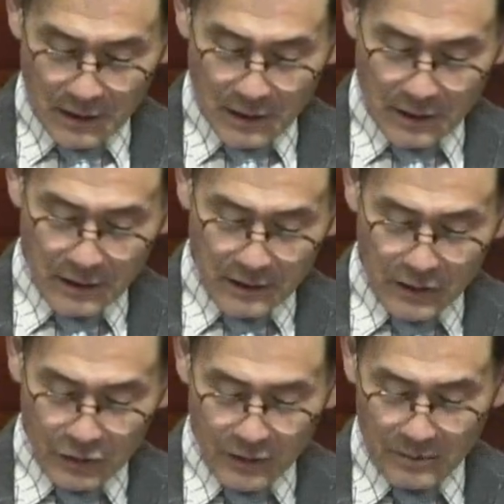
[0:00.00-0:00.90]
그런데
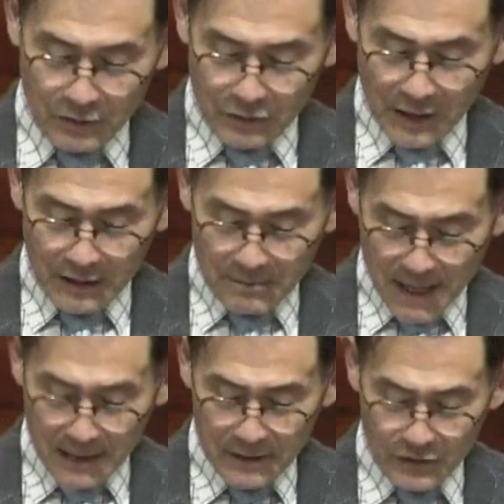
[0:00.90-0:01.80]
주님은 유다를
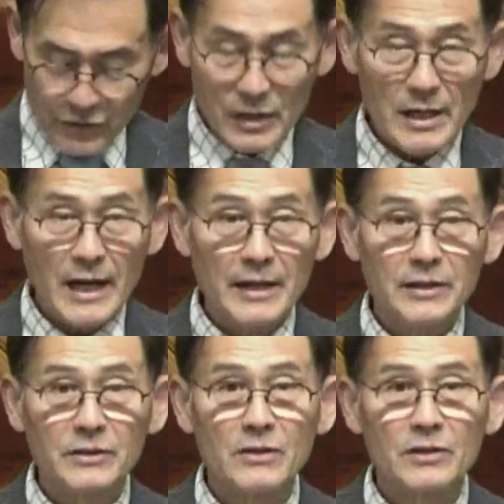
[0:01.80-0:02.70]
많이
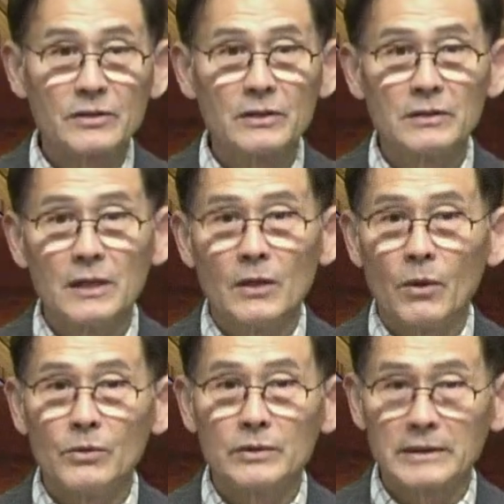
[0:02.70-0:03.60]
신뢰하였던 것을
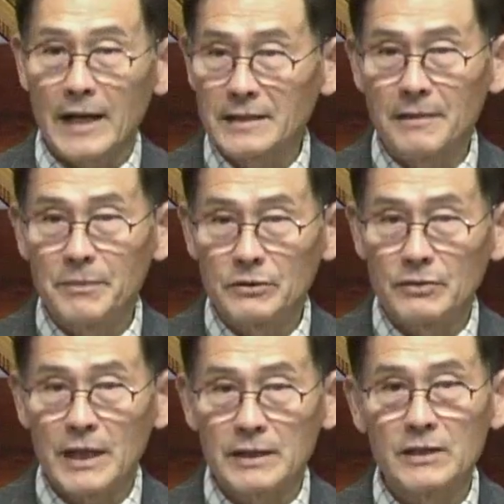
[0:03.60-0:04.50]
오늘 다시 한번
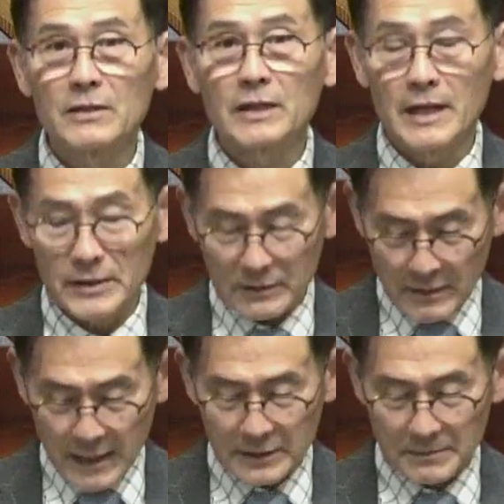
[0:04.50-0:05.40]
우리가 기억해야 될 것
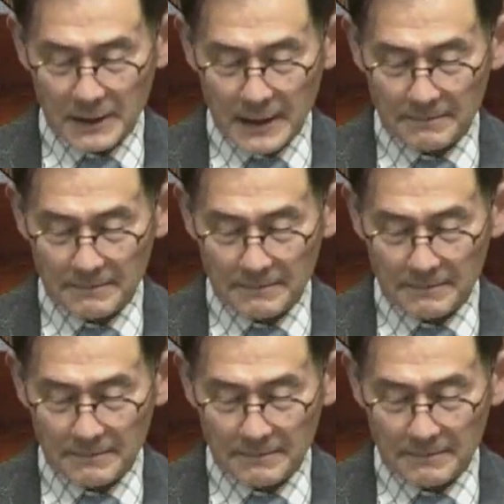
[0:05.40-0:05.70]
같습니다.